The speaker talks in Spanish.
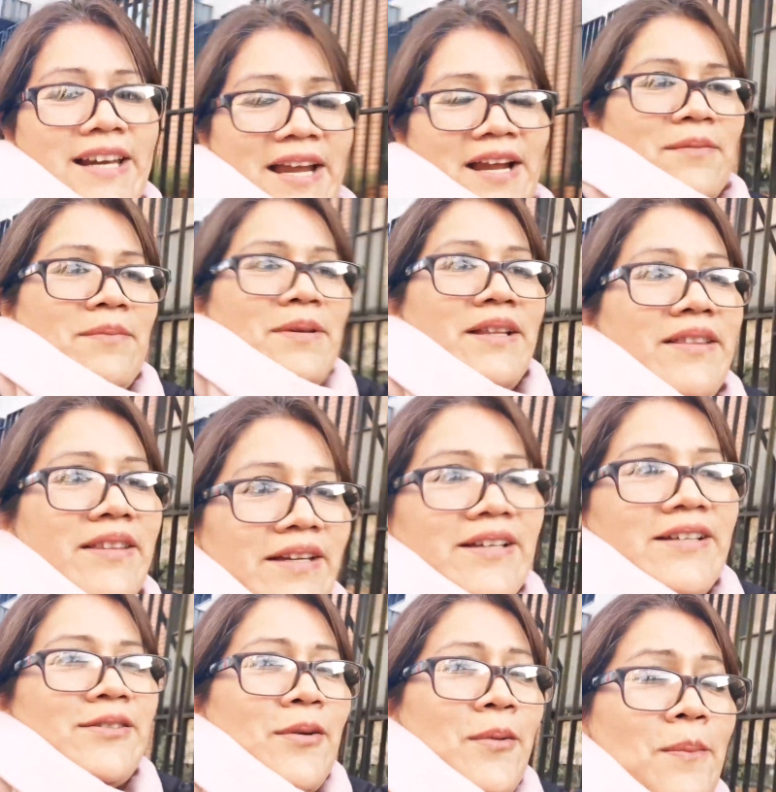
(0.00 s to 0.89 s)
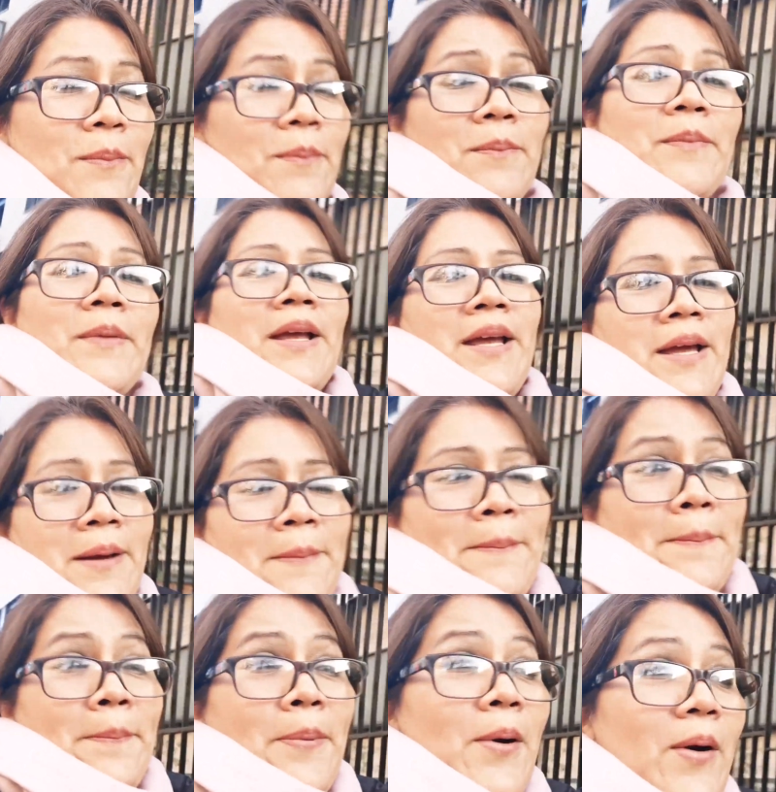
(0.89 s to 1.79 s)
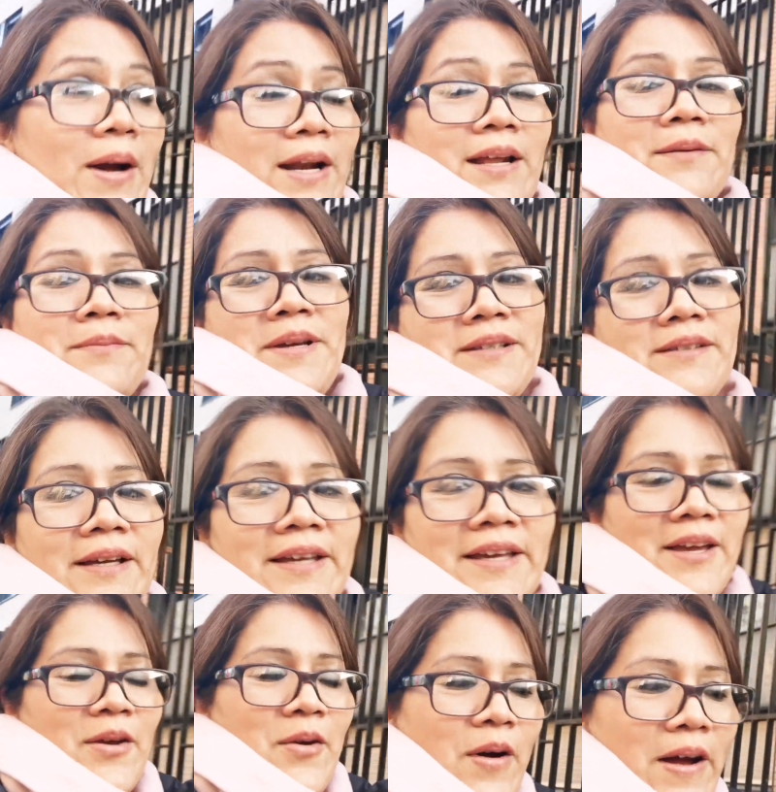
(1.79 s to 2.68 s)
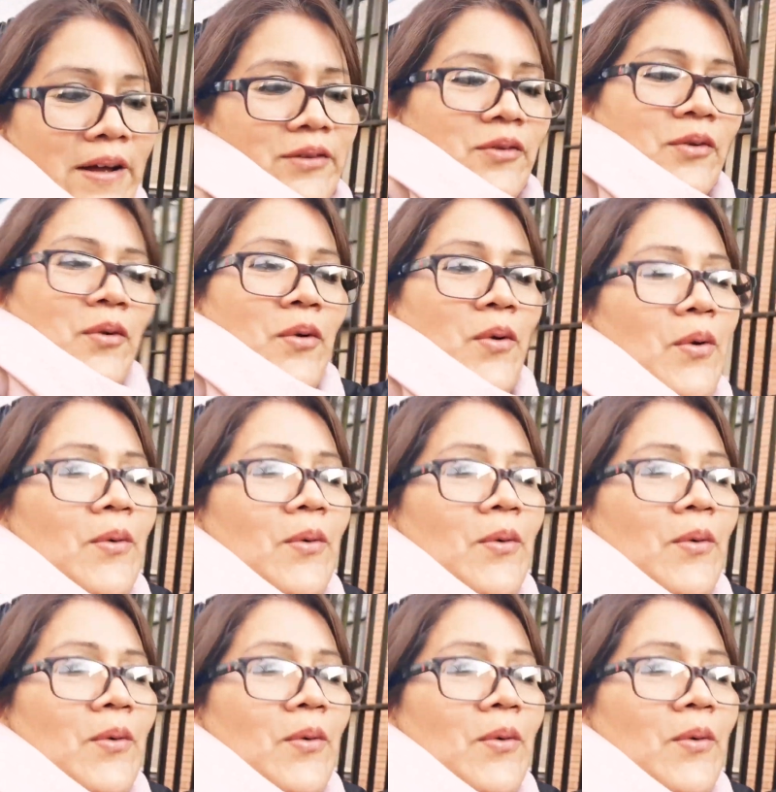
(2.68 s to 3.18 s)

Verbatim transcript: Realmente son pocas las veces que yo ando